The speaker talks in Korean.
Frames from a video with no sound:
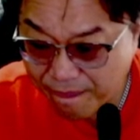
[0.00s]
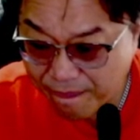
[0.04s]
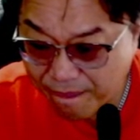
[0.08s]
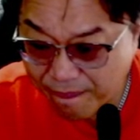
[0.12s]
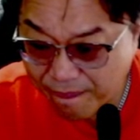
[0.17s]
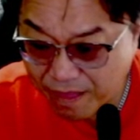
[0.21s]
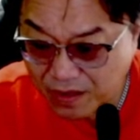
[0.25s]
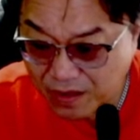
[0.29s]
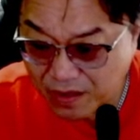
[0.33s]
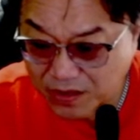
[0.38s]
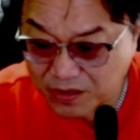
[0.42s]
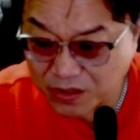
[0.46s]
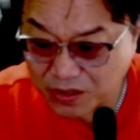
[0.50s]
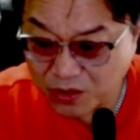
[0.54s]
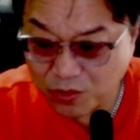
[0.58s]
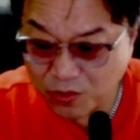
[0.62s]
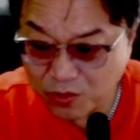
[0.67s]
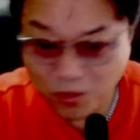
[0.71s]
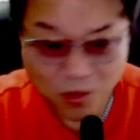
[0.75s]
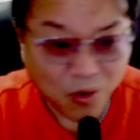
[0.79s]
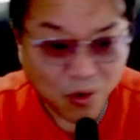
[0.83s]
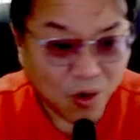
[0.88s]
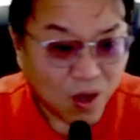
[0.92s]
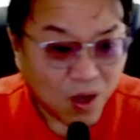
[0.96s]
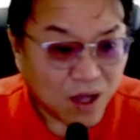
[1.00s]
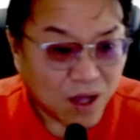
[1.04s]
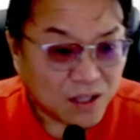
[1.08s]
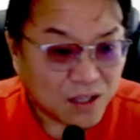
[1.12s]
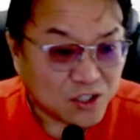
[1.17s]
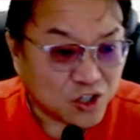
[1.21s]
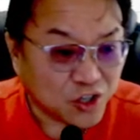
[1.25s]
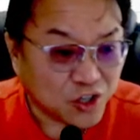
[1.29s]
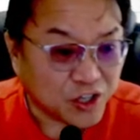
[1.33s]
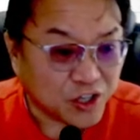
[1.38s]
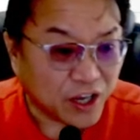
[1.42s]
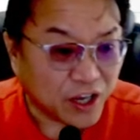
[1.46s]
그리고
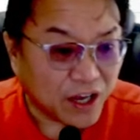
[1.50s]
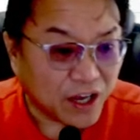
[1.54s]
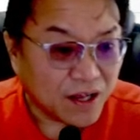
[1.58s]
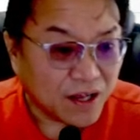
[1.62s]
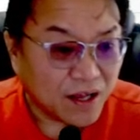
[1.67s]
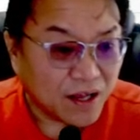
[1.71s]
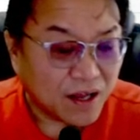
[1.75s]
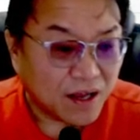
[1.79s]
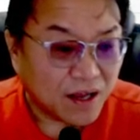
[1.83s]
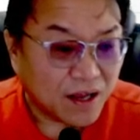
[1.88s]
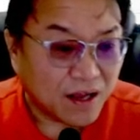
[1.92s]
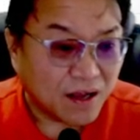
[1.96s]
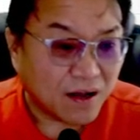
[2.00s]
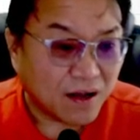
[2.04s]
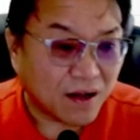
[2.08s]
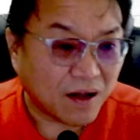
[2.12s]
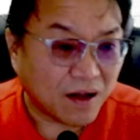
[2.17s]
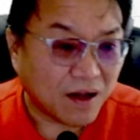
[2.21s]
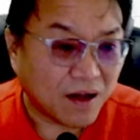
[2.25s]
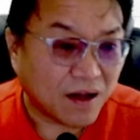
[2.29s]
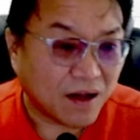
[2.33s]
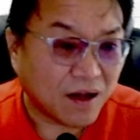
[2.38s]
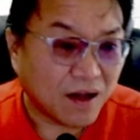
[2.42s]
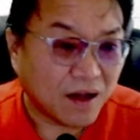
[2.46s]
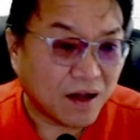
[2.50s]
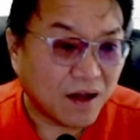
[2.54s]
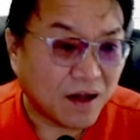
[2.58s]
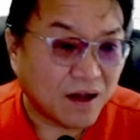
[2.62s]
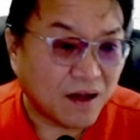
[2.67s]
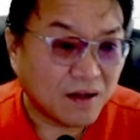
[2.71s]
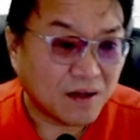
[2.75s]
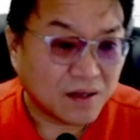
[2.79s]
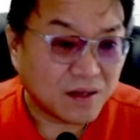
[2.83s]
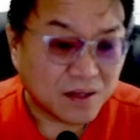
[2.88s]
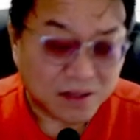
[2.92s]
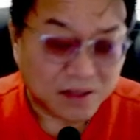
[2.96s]
전일
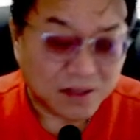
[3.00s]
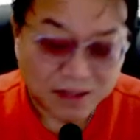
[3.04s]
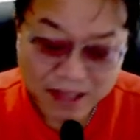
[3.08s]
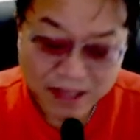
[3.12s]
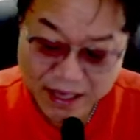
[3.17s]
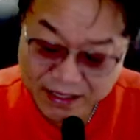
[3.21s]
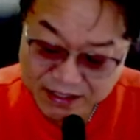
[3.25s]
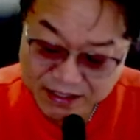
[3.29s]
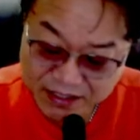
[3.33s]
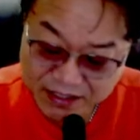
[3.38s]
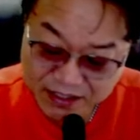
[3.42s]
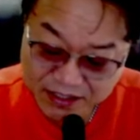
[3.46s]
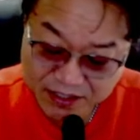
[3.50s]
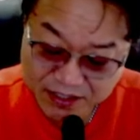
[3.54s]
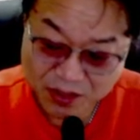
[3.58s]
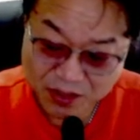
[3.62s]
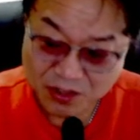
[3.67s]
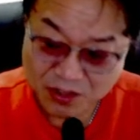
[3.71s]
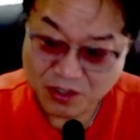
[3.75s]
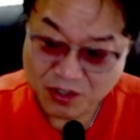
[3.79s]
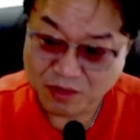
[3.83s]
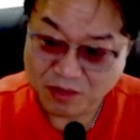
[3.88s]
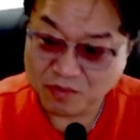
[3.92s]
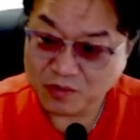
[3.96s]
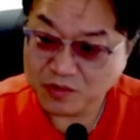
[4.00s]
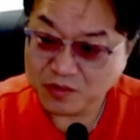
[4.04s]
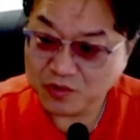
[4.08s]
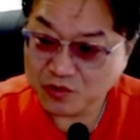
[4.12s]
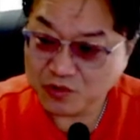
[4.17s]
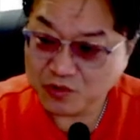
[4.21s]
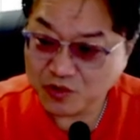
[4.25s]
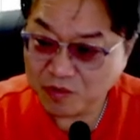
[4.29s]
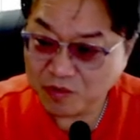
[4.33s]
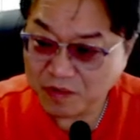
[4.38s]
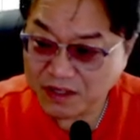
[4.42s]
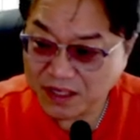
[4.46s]
다시
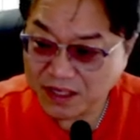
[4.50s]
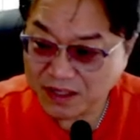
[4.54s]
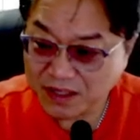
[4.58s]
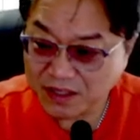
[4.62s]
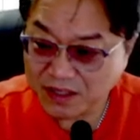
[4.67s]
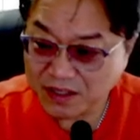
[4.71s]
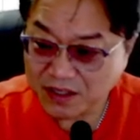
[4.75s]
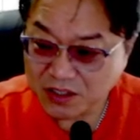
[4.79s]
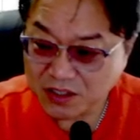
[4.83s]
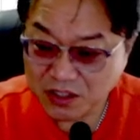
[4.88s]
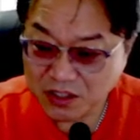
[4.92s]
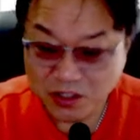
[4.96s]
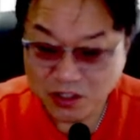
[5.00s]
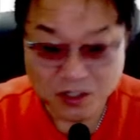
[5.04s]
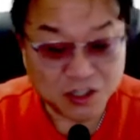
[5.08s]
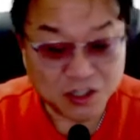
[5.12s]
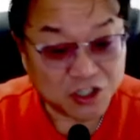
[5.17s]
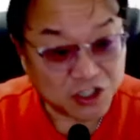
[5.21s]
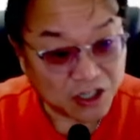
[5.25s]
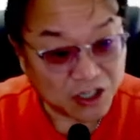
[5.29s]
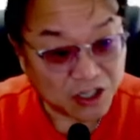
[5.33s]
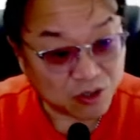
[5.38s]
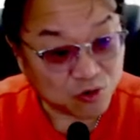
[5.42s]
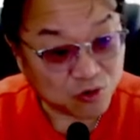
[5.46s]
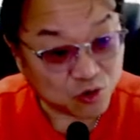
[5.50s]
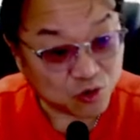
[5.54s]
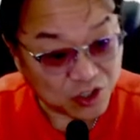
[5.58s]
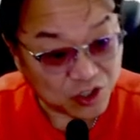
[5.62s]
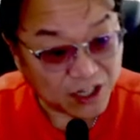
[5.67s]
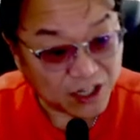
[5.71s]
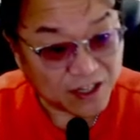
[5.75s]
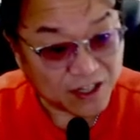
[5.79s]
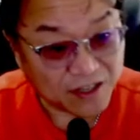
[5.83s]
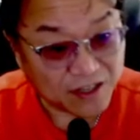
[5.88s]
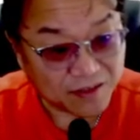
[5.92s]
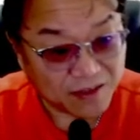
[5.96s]
0.66%, 전일 시장도 좋지
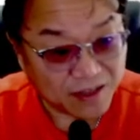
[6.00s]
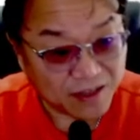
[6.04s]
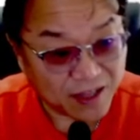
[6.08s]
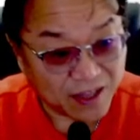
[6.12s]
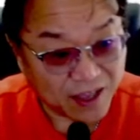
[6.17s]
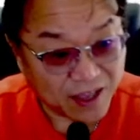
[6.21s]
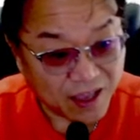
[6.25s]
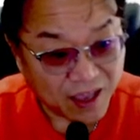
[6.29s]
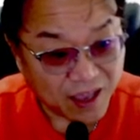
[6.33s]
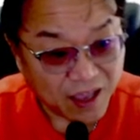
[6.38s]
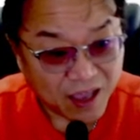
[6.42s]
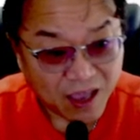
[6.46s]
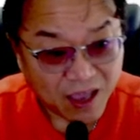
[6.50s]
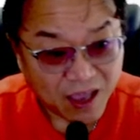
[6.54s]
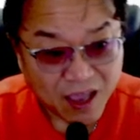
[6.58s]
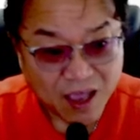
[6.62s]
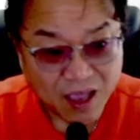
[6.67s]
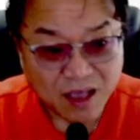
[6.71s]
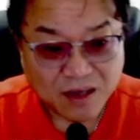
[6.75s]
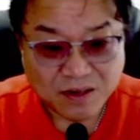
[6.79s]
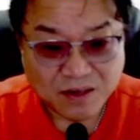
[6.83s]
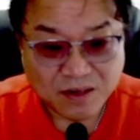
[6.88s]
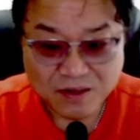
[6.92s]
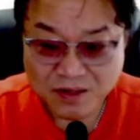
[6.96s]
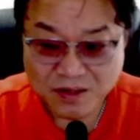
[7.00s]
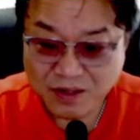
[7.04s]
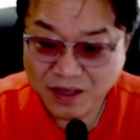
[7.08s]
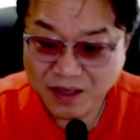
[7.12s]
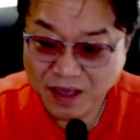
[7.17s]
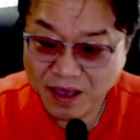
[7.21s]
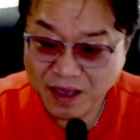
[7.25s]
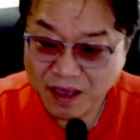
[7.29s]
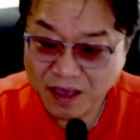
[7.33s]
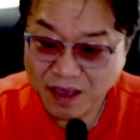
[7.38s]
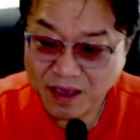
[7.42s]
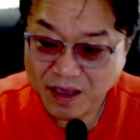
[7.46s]
않았는데
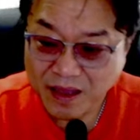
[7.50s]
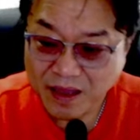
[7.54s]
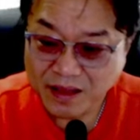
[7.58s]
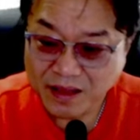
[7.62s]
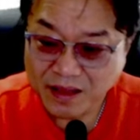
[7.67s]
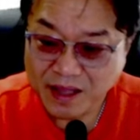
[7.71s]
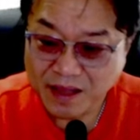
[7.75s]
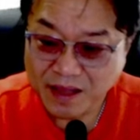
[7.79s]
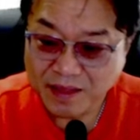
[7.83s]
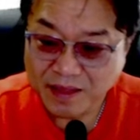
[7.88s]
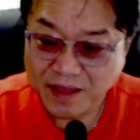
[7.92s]
그렇게 일단